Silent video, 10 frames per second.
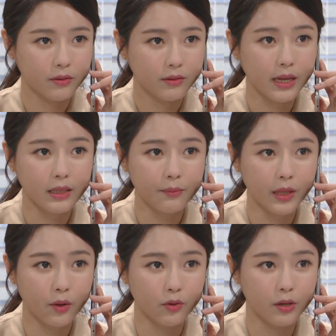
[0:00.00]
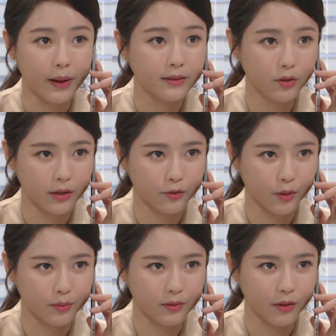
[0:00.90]
상담 내용을 발설할
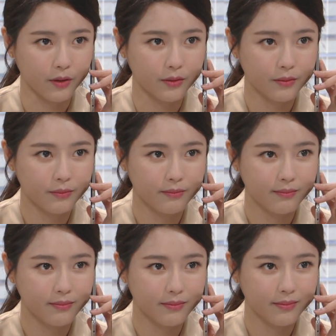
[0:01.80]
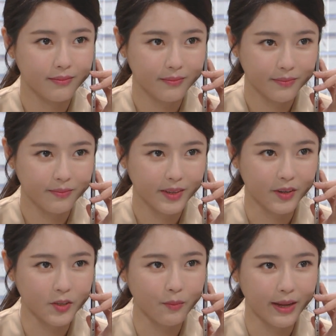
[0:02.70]
수가 없어요.
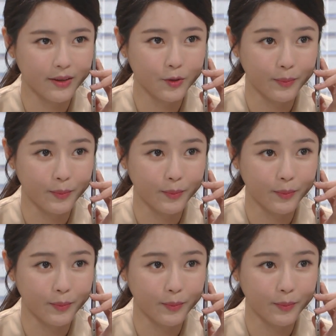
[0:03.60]
걱정 말고